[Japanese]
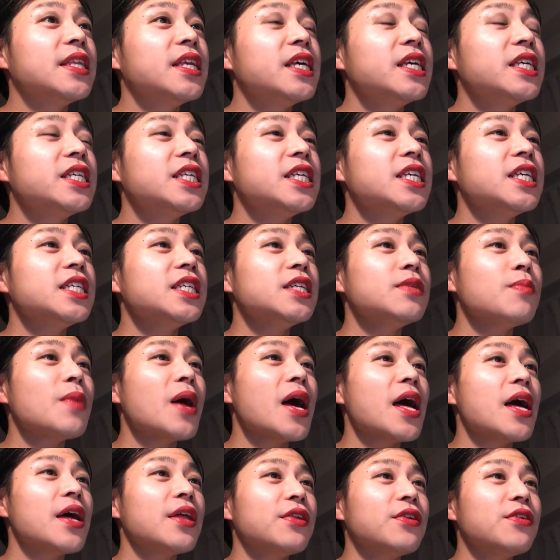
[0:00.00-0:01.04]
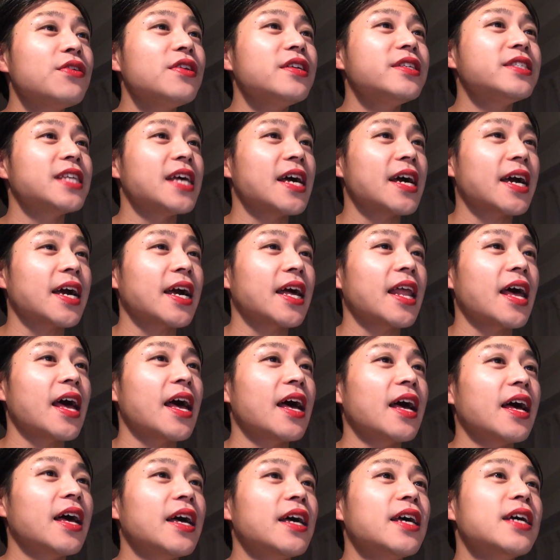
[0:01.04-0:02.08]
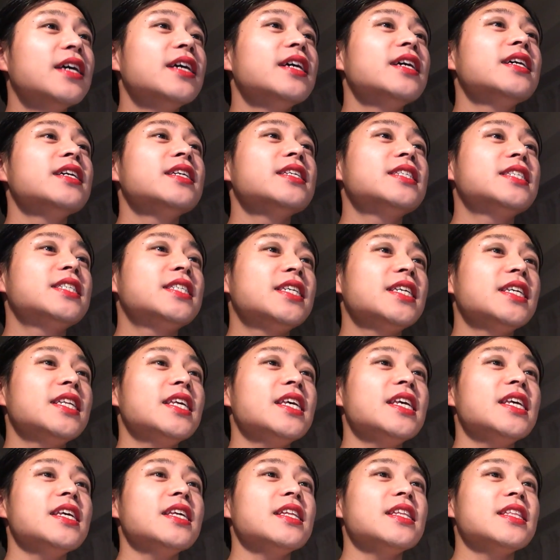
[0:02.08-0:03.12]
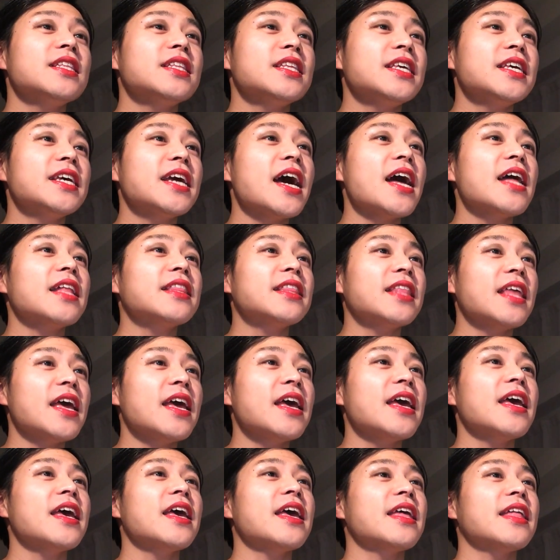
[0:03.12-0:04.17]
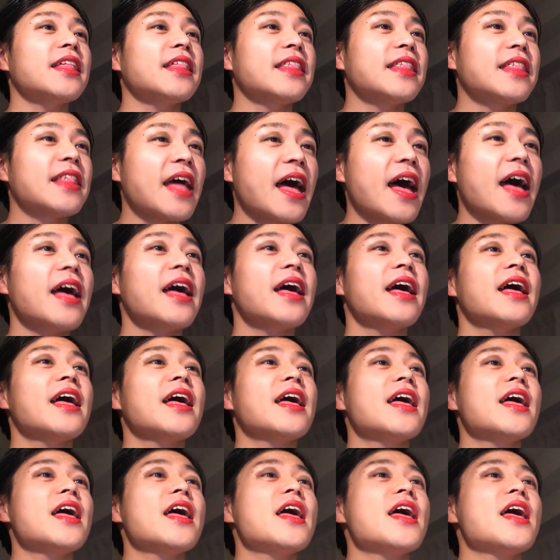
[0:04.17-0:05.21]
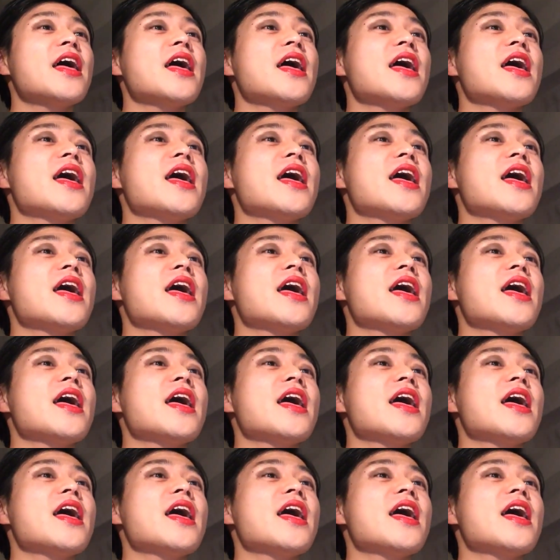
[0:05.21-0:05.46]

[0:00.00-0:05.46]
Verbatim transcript: 西島瑠璃さんから「チリ苦手な」